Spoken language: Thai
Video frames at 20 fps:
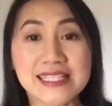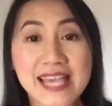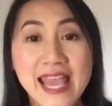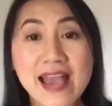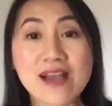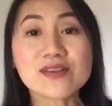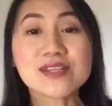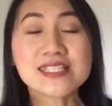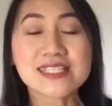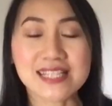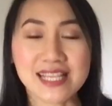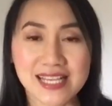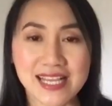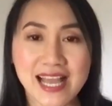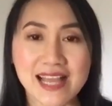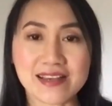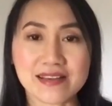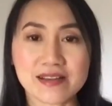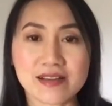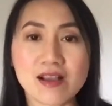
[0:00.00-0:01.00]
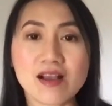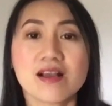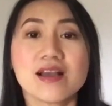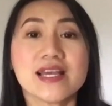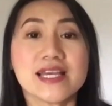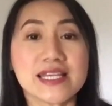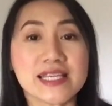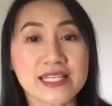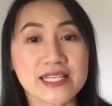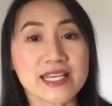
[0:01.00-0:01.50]
แก้วหนึ่งละกันก็
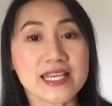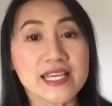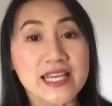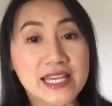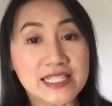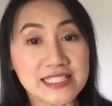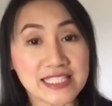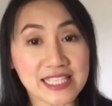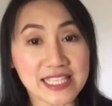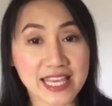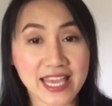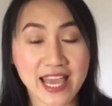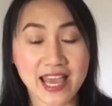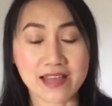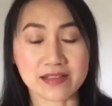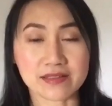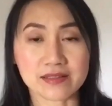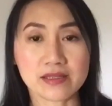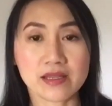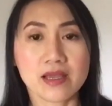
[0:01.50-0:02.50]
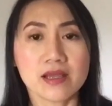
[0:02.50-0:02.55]
อีกเฮียตเกียน